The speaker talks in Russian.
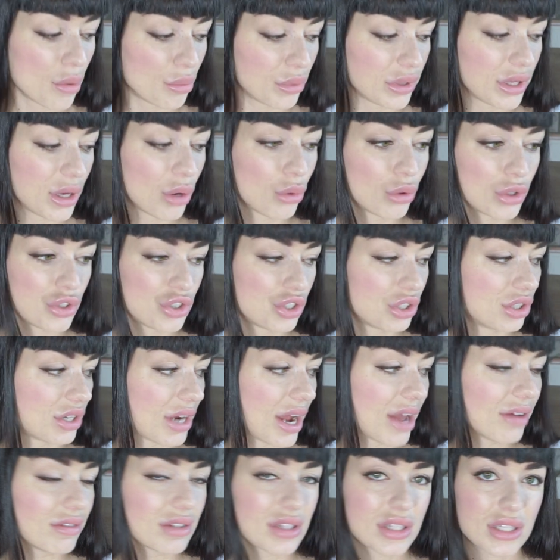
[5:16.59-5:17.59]
мне очень
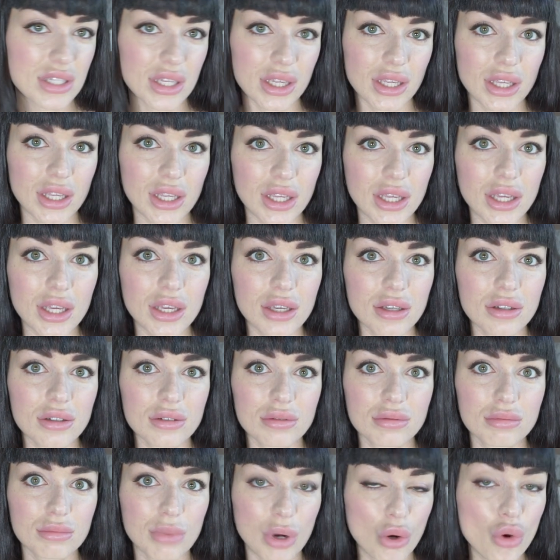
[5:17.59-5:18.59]
нравится
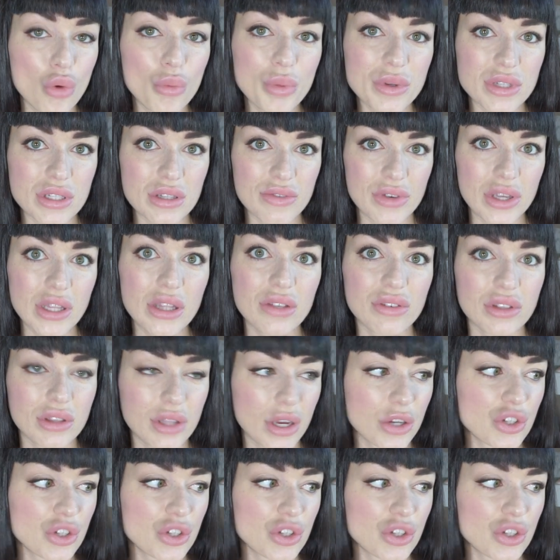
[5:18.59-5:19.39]
и могу посоветовать,